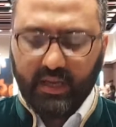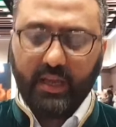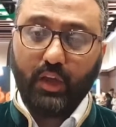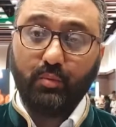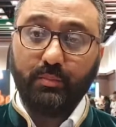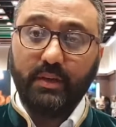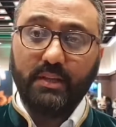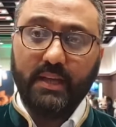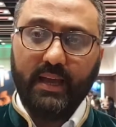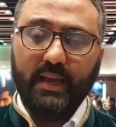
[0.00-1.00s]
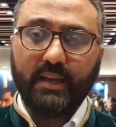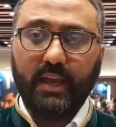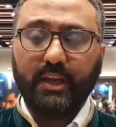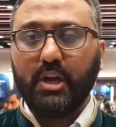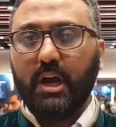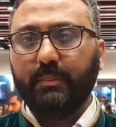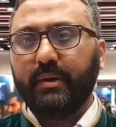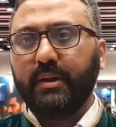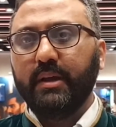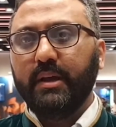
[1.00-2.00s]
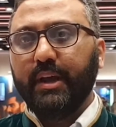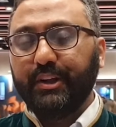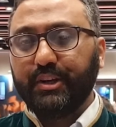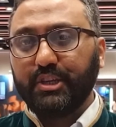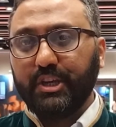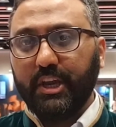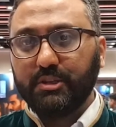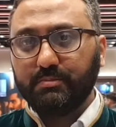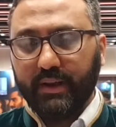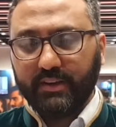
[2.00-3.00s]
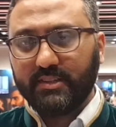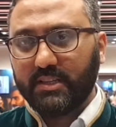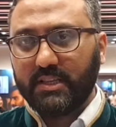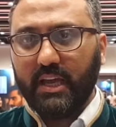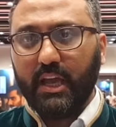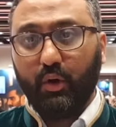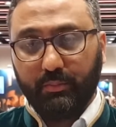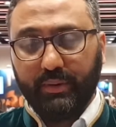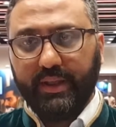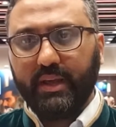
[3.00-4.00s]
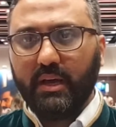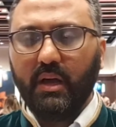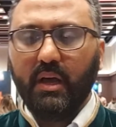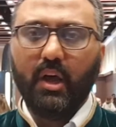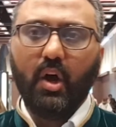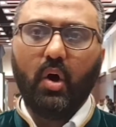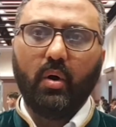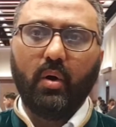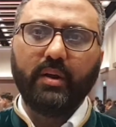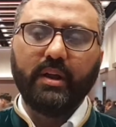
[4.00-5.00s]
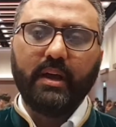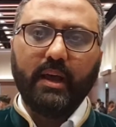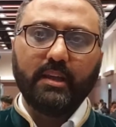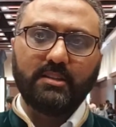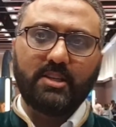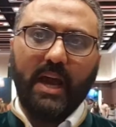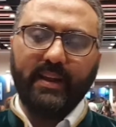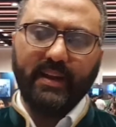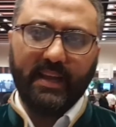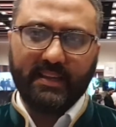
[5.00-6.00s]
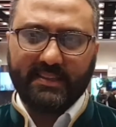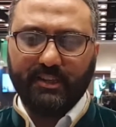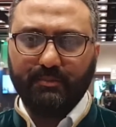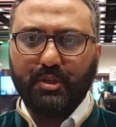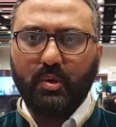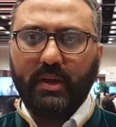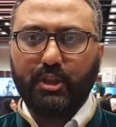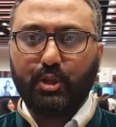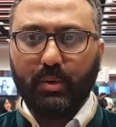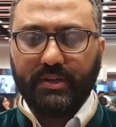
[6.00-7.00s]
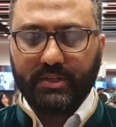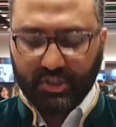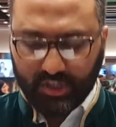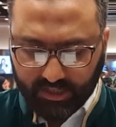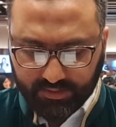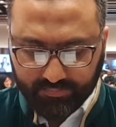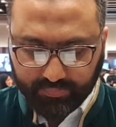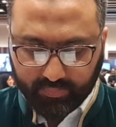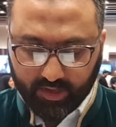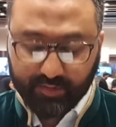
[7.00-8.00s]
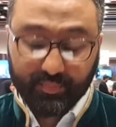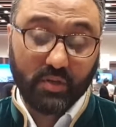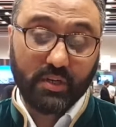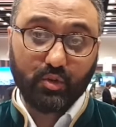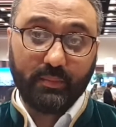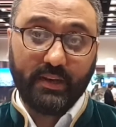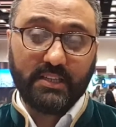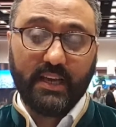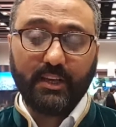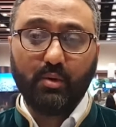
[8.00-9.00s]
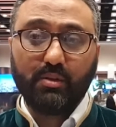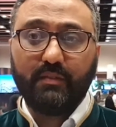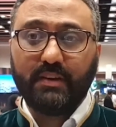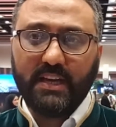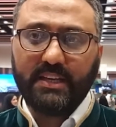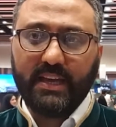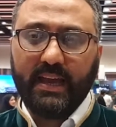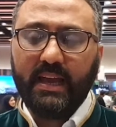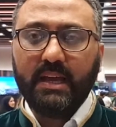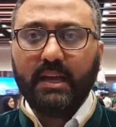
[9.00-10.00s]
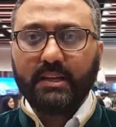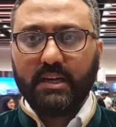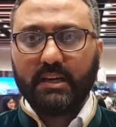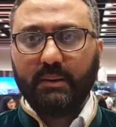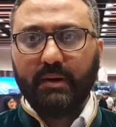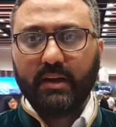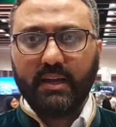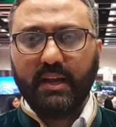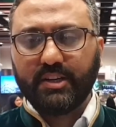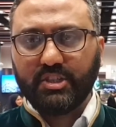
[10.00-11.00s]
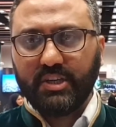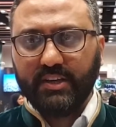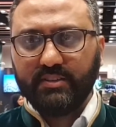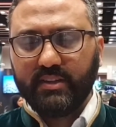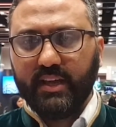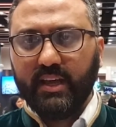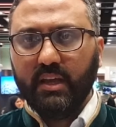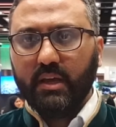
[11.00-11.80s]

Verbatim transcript: एक उम्मीद है कि यहाँ पर इंटरचेंज बन सकता है और बनेगा और डायरेक्ट एक्सेस भी जो है थ्रू इंटरचेंज इस प्रोजेक्ट को मिल जाएगी उसकी वजह यह है कि अगर आप हकला इंटरचेंज से